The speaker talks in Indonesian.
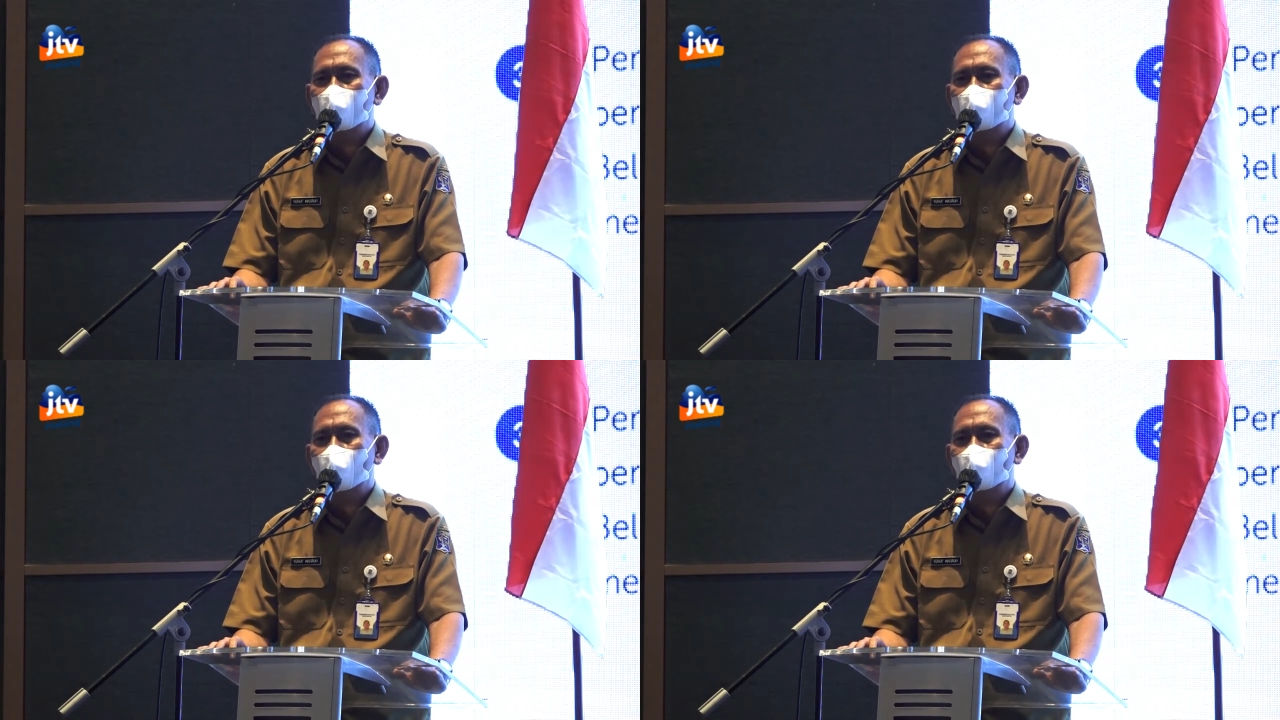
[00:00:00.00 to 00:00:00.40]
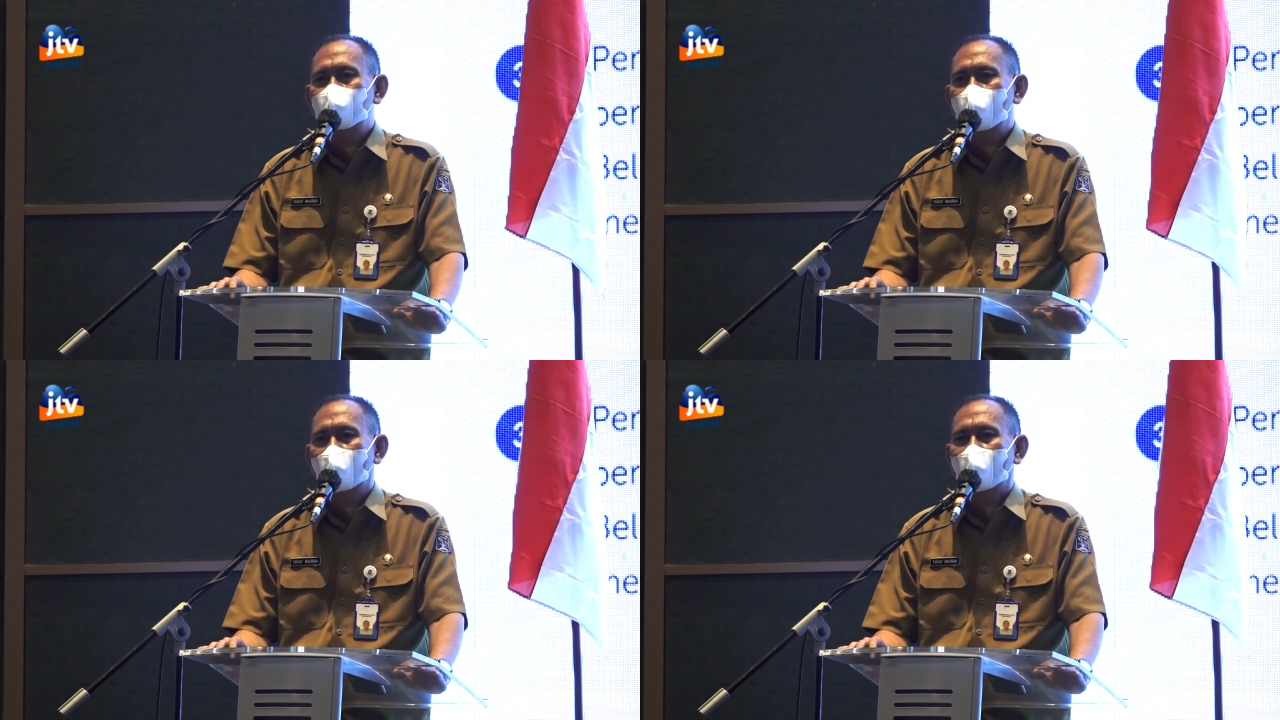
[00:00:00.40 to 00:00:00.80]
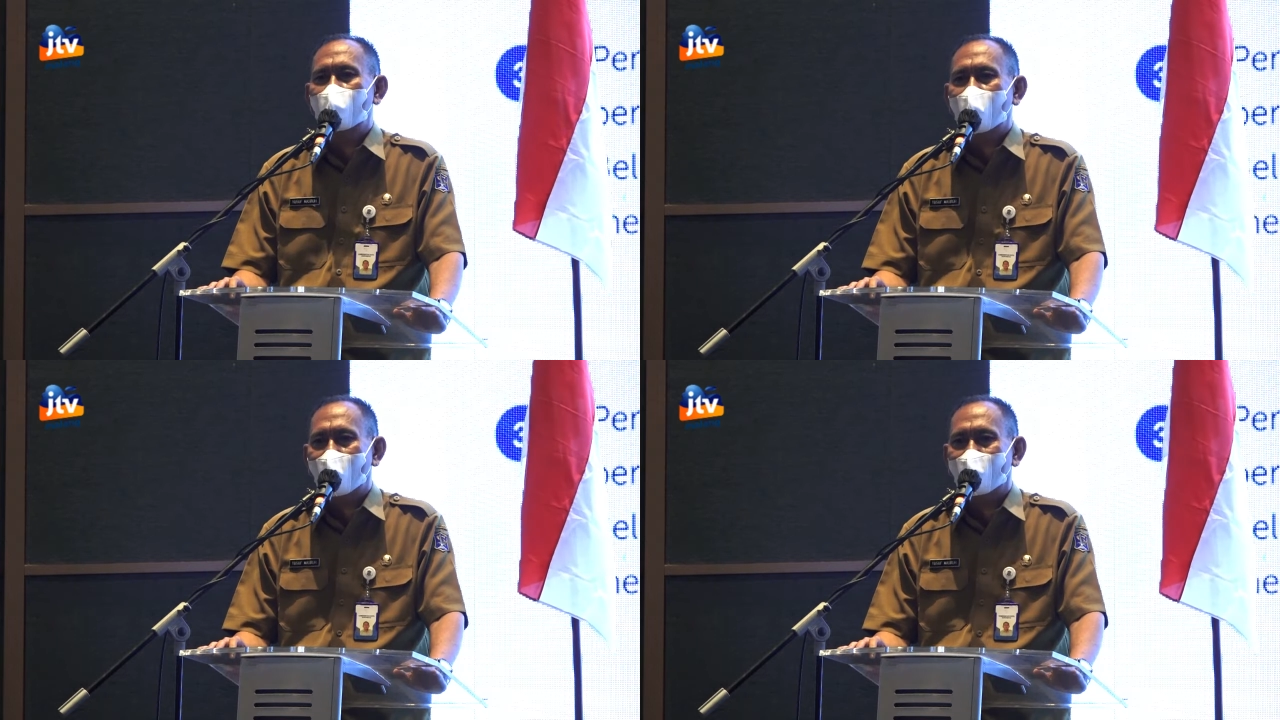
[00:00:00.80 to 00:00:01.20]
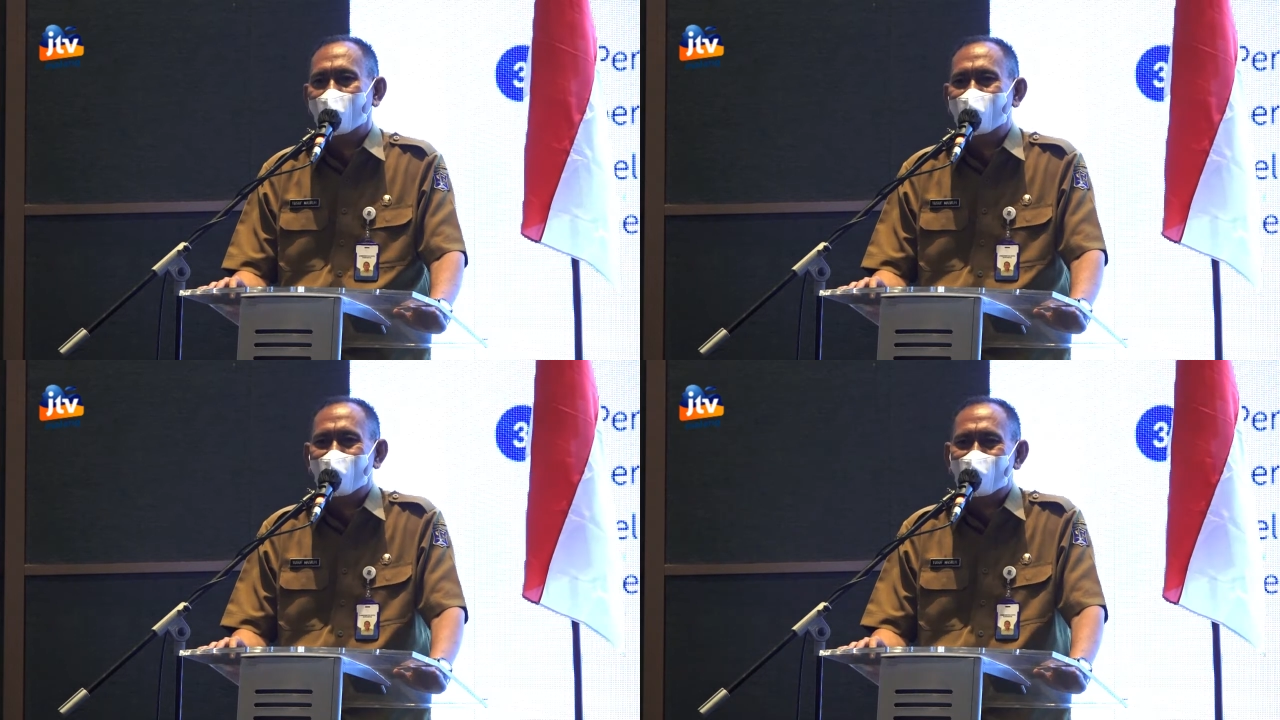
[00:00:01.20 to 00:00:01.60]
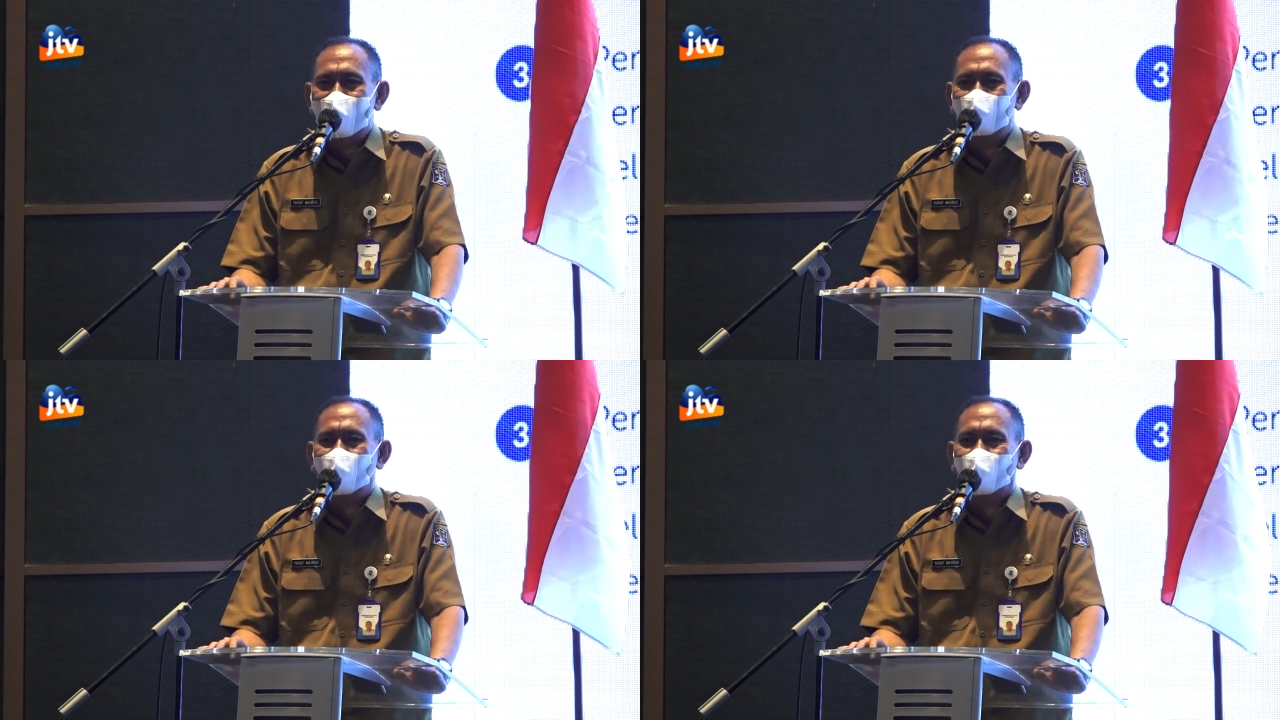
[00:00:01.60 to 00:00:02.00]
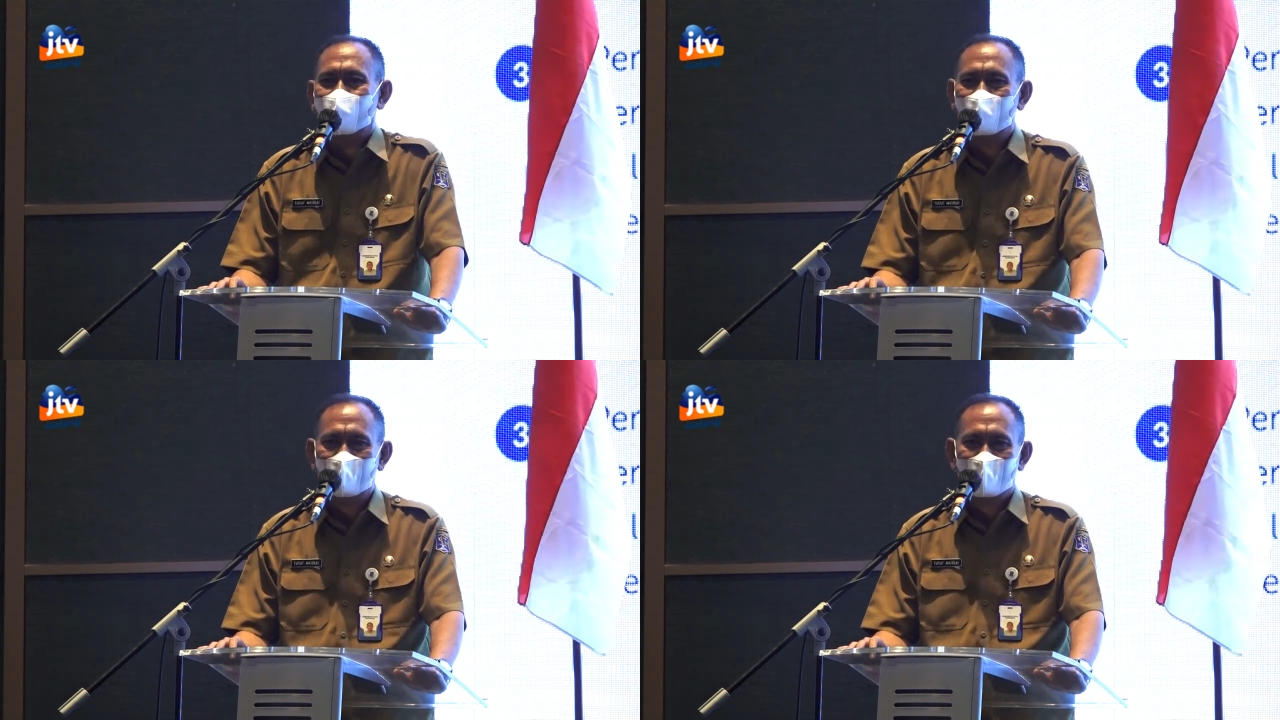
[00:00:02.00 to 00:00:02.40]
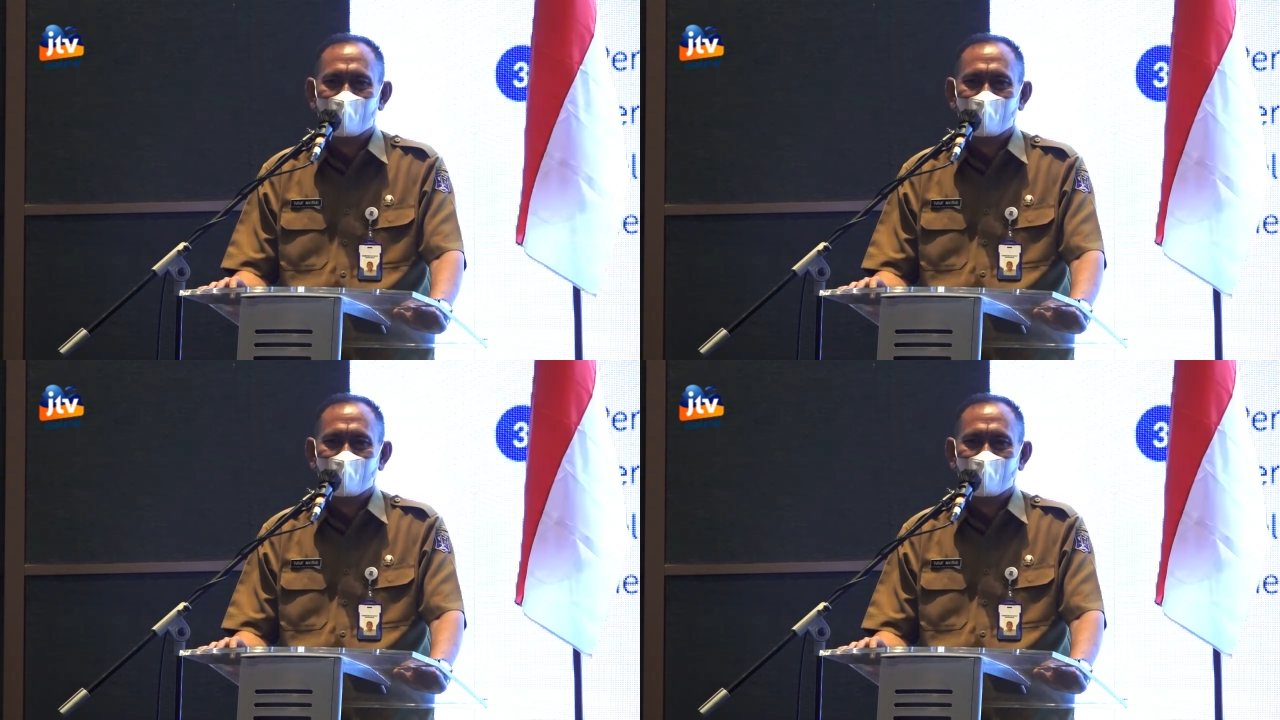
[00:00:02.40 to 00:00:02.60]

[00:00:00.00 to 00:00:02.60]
habis lulus penggerak lainnya kan repot